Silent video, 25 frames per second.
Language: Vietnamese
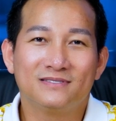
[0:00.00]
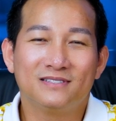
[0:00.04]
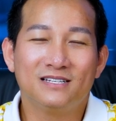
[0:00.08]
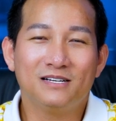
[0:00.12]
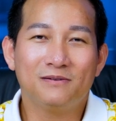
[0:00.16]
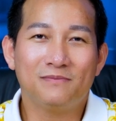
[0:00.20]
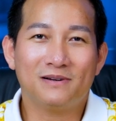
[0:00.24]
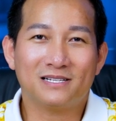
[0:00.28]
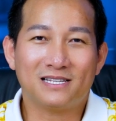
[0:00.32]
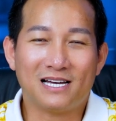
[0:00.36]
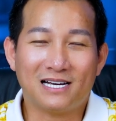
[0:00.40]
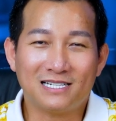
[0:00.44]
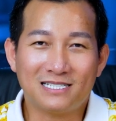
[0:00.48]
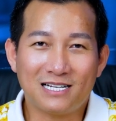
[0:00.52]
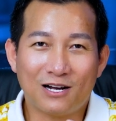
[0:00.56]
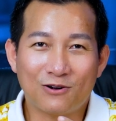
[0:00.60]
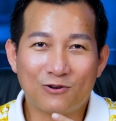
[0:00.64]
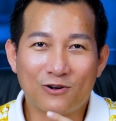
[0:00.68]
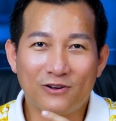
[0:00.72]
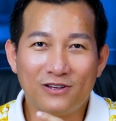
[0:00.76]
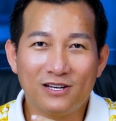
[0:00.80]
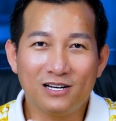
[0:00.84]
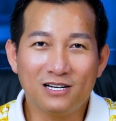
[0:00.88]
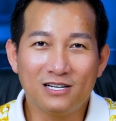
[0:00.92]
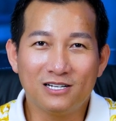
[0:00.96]
nhưng mà tại sao
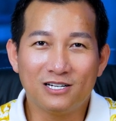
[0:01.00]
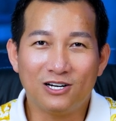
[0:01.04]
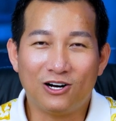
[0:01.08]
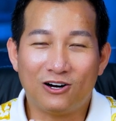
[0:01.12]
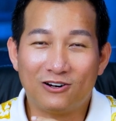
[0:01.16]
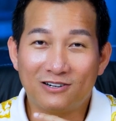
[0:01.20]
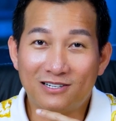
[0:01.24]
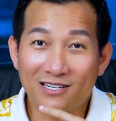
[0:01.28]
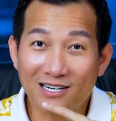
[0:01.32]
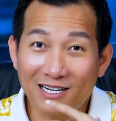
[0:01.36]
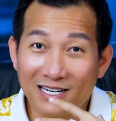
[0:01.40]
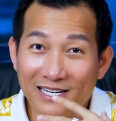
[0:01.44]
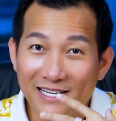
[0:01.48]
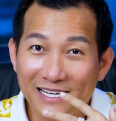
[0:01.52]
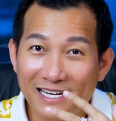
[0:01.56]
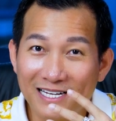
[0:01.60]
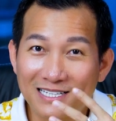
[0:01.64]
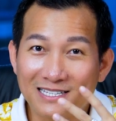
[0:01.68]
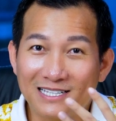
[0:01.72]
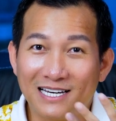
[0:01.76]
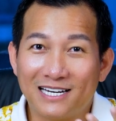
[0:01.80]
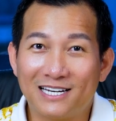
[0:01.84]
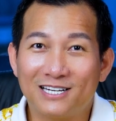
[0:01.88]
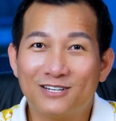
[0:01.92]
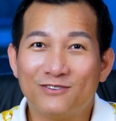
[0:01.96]
có những người họ rất là nhiệt
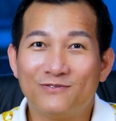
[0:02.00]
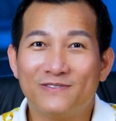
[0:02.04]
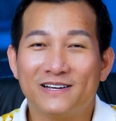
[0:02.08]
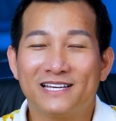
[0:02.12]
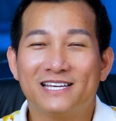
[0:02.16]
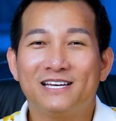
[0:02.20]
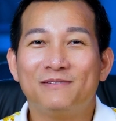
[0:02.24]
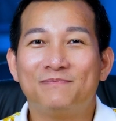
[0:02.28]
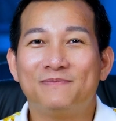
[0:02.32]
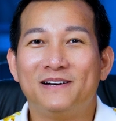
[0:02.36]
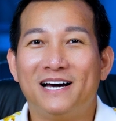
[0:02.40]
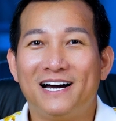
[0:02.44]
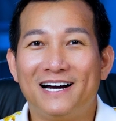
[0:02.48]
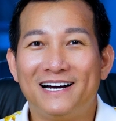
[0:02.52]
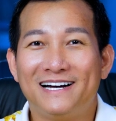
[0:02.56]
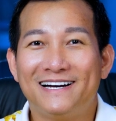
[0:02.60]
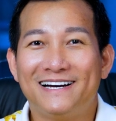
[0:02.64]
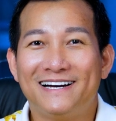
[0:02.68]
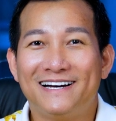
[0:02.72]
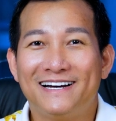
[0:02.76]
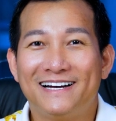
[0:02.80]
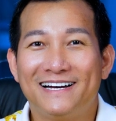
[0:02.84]
tình trong việc giúp đỡ